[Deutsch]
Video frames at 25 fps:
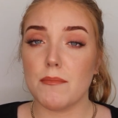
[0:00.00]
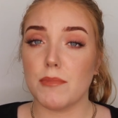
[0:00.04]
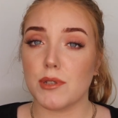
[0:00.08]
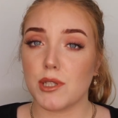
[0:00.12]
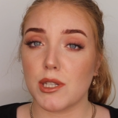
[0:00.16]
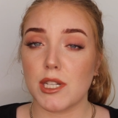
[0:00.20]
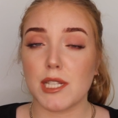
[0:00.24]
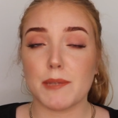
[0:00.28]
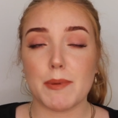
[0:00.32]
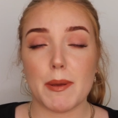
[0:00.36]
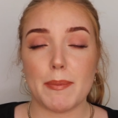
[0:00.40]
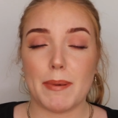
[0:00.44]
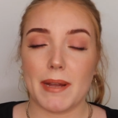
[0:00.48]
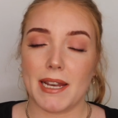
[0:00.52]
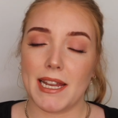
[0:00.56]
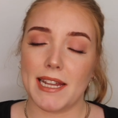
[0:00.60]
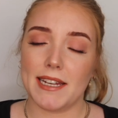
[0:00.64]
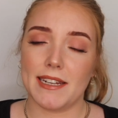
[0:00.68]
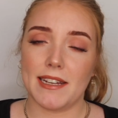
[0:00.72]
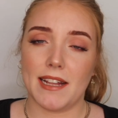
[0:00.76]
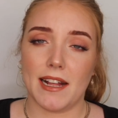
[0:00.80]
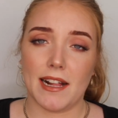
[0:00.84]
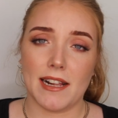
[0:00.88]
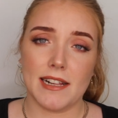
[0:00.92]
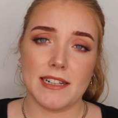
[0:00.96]
Besonders bei
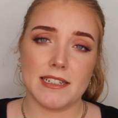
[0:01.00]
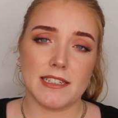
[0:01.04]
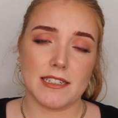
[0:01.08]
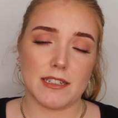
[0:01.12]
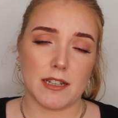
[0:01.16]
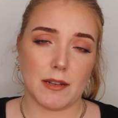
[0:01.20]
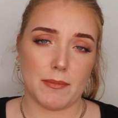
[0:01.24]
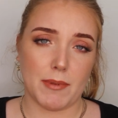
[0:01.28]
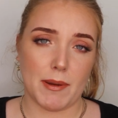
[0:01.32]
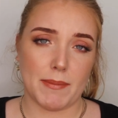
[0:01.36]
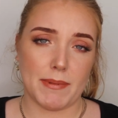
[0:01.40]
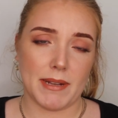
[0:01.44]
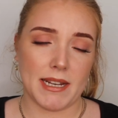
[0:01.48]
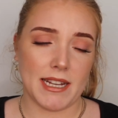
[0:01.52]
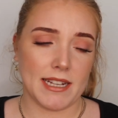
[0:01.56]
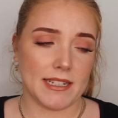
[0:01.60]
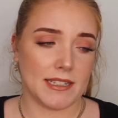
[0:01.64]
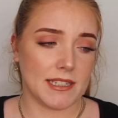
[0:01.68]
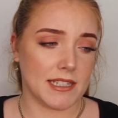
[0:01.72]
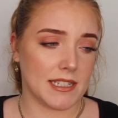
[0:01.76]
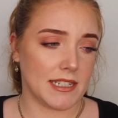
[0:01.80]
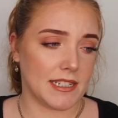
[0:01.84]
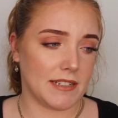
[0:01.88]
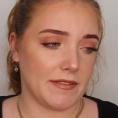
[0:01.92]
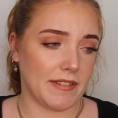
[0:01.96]
Paletten halt. Bei
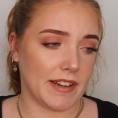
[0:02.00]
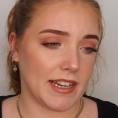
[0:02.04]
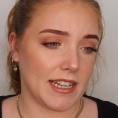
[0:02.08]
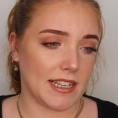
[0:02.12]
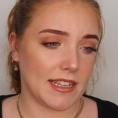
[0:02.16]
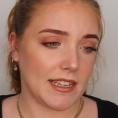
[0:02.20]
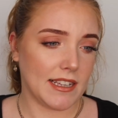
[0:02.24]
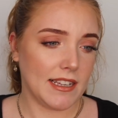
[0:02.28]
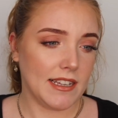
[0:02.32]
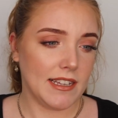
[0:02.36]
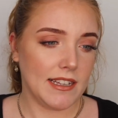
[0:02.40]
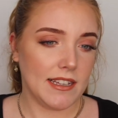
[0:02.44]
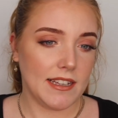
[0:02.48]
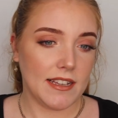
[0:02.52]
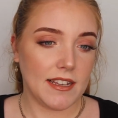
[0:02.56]
Paletten sind die wirklich